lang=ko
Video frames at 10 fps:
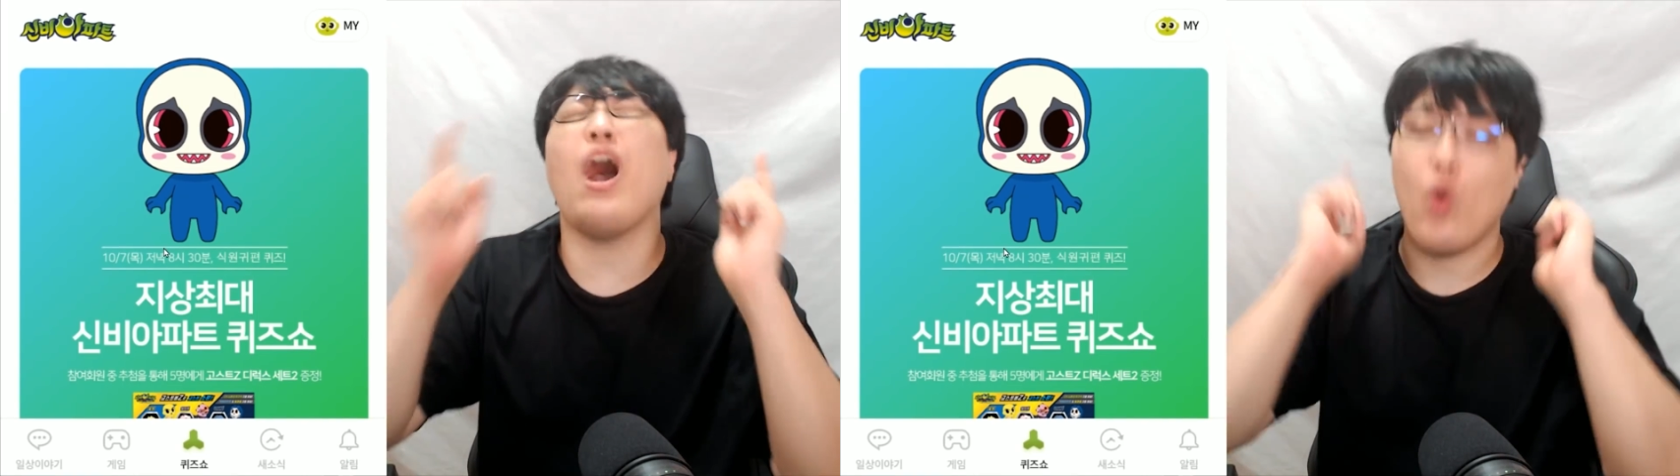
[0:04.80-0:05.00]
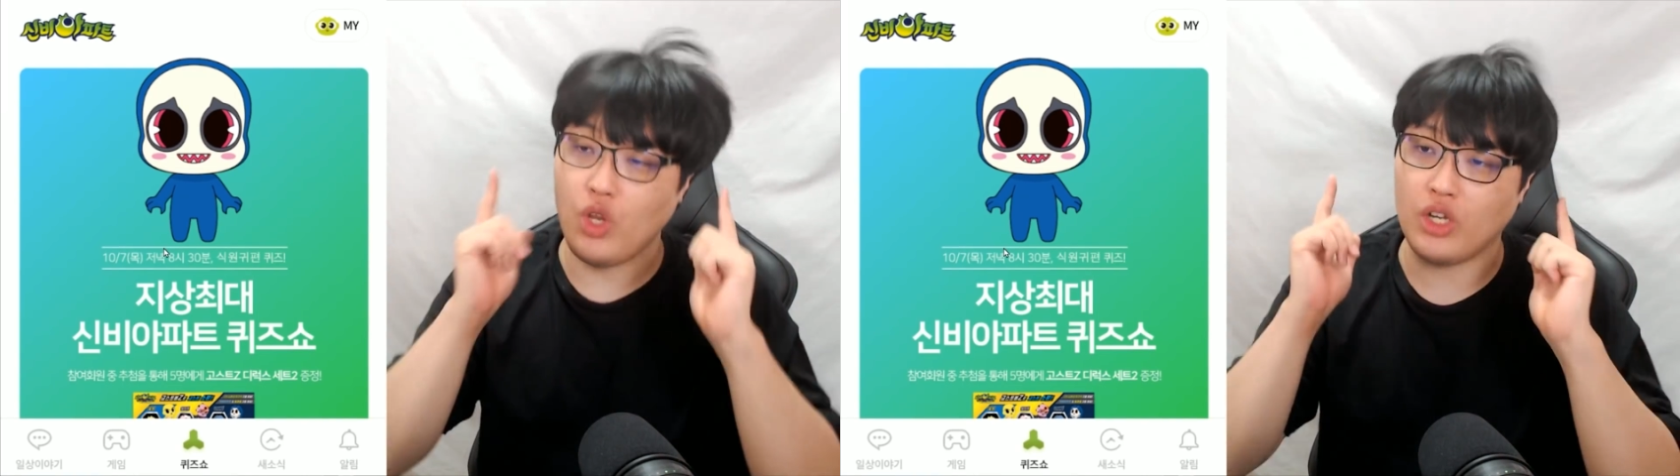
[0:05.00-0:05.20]

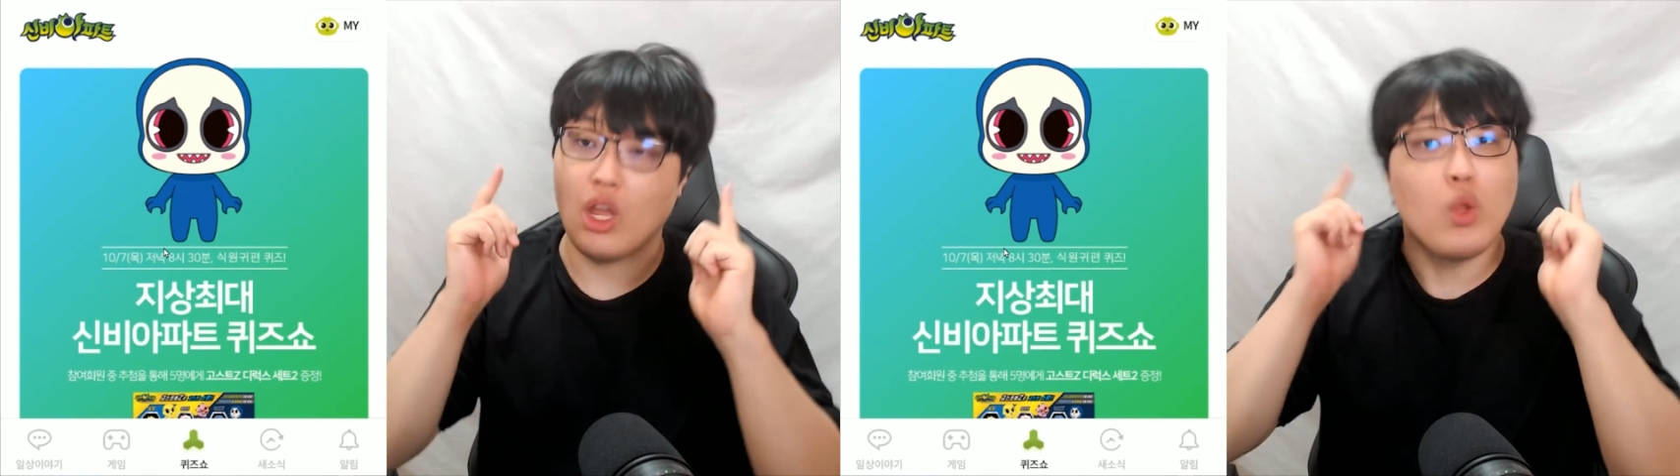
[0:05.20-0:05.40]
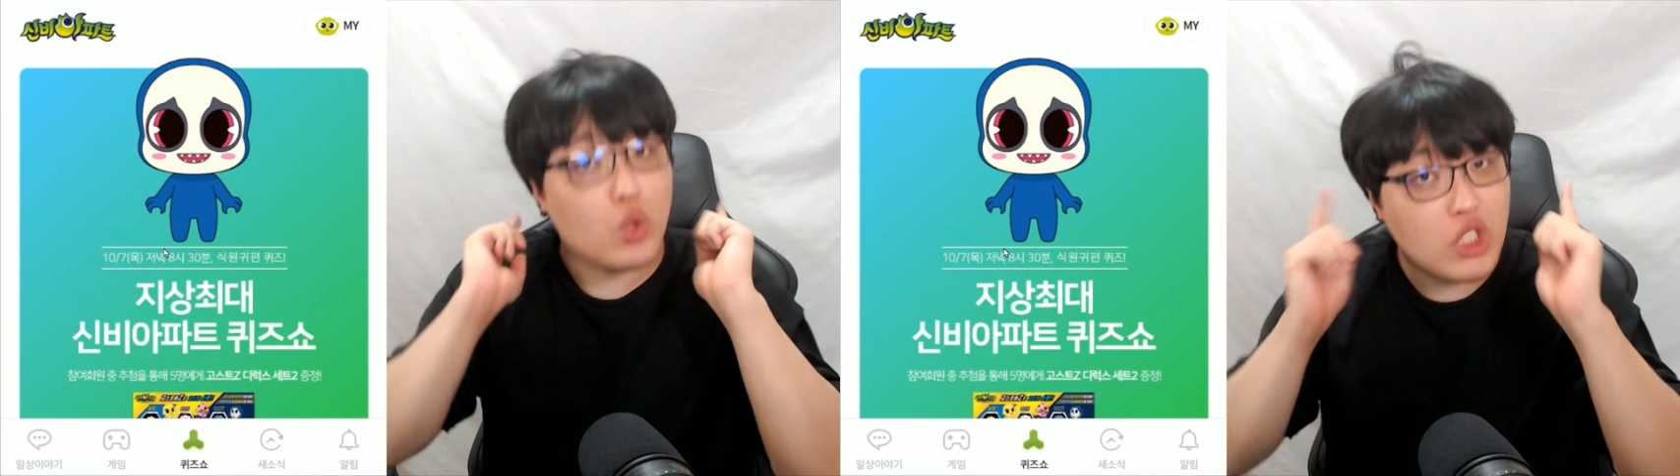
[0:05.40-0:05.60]
오늘은
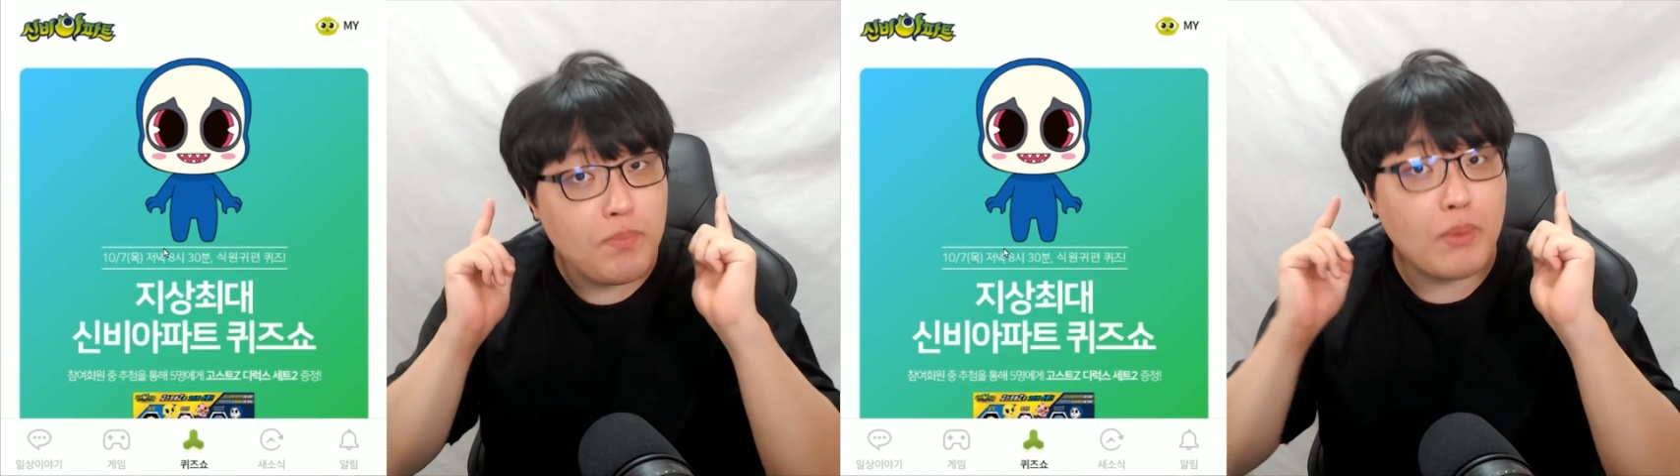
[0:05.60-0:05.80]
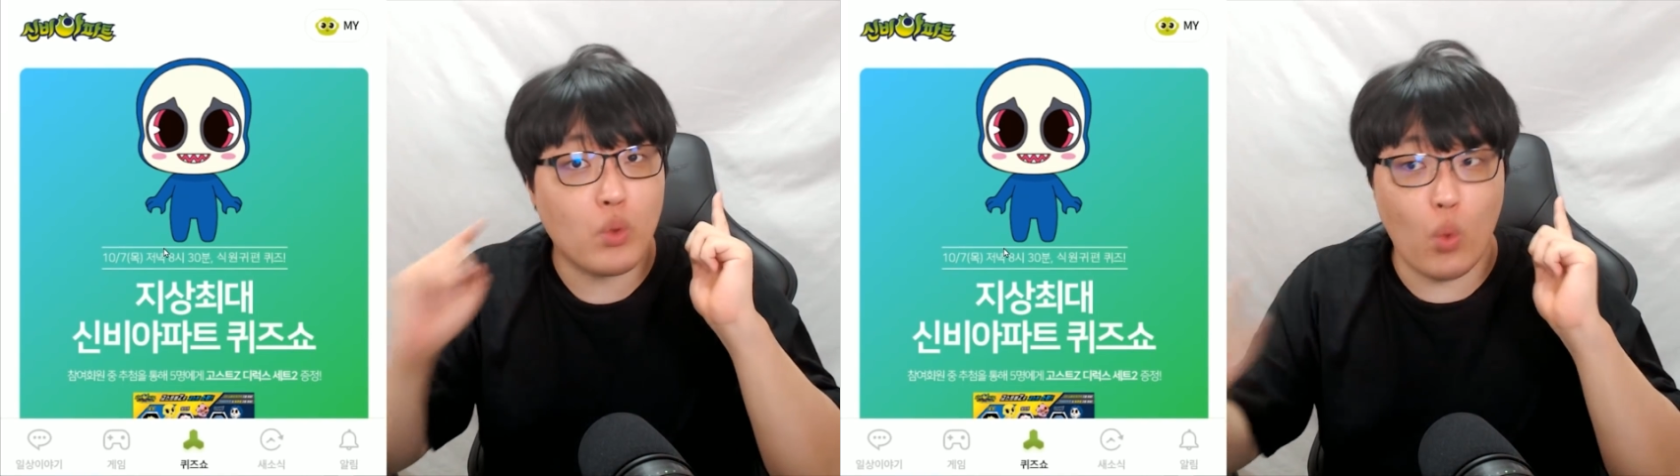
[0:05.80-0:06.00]
또
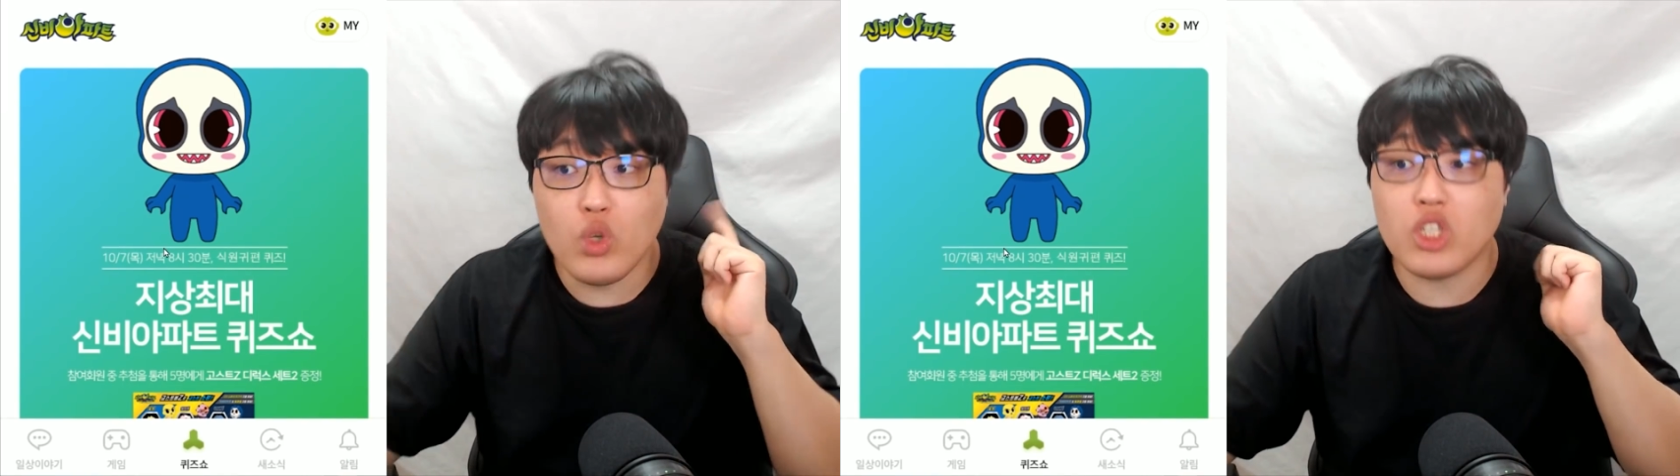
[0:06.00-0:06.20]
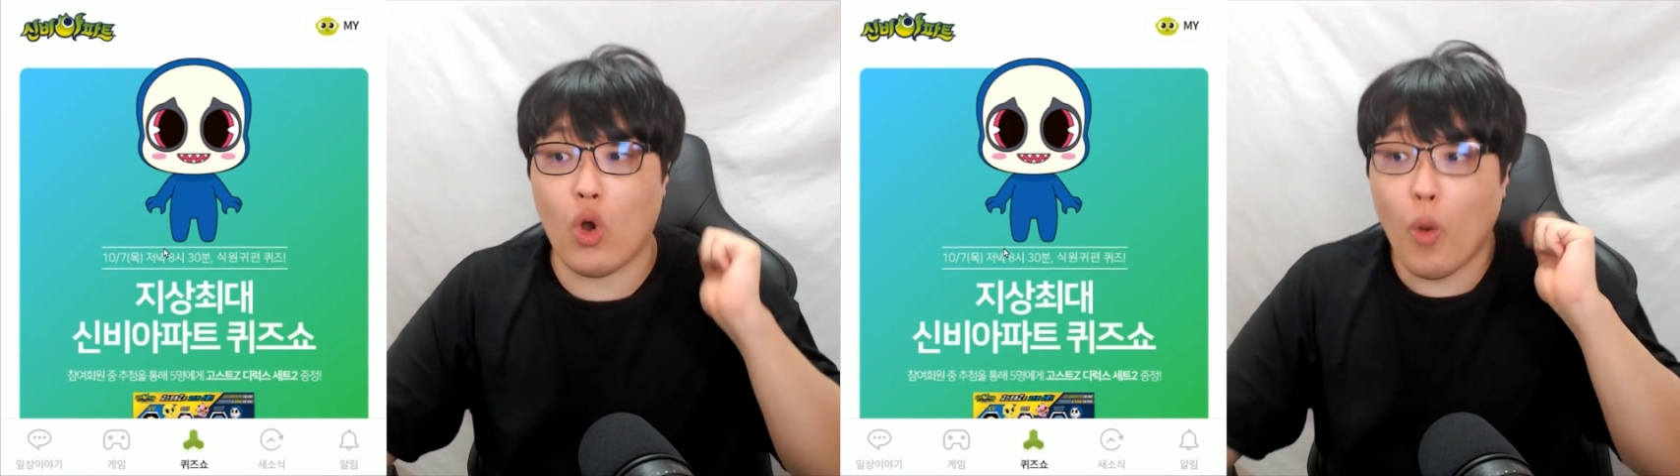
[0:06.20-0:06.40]
신비아트
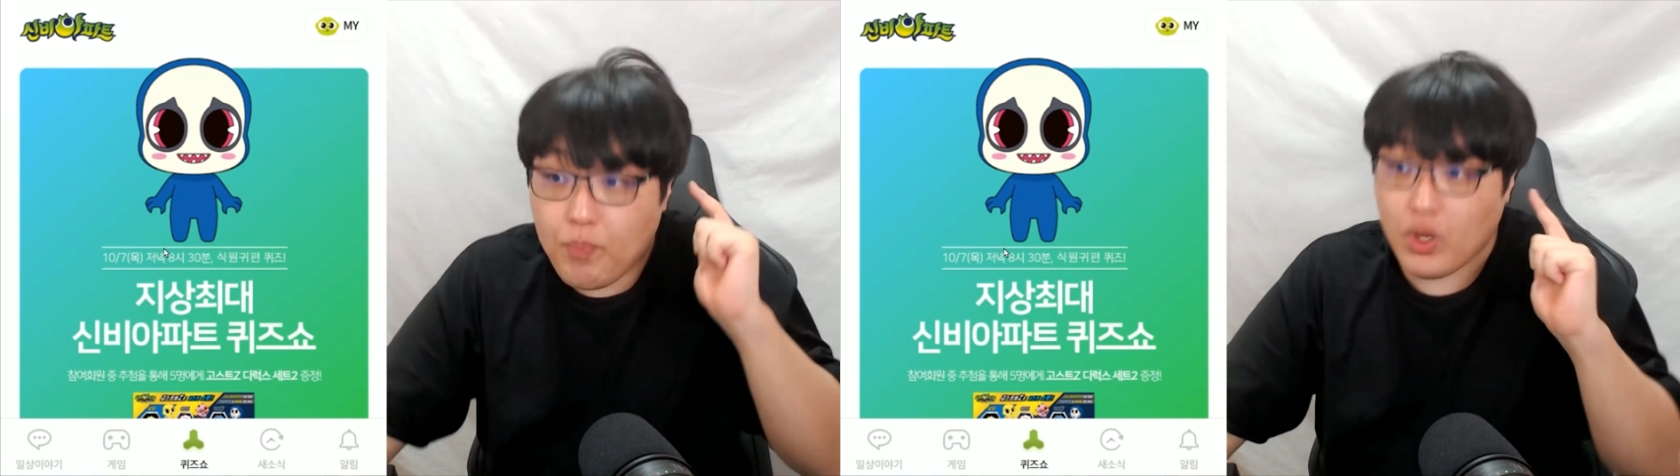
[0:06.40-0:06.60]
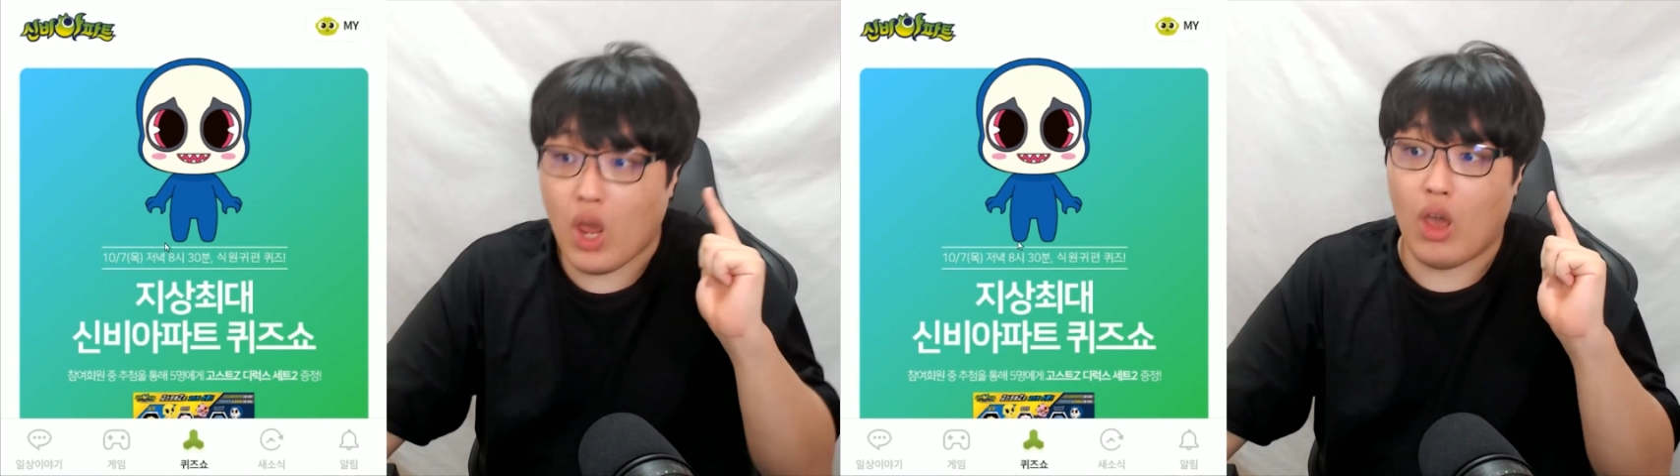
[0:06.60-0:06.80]
공식
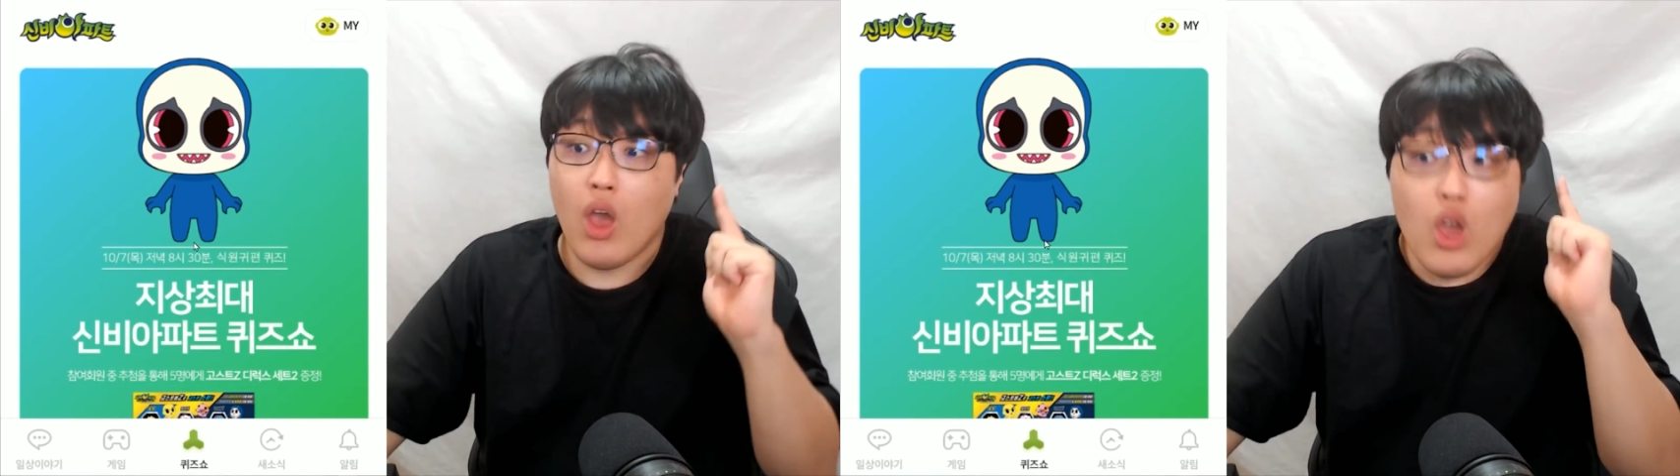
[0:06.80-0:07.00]
어플에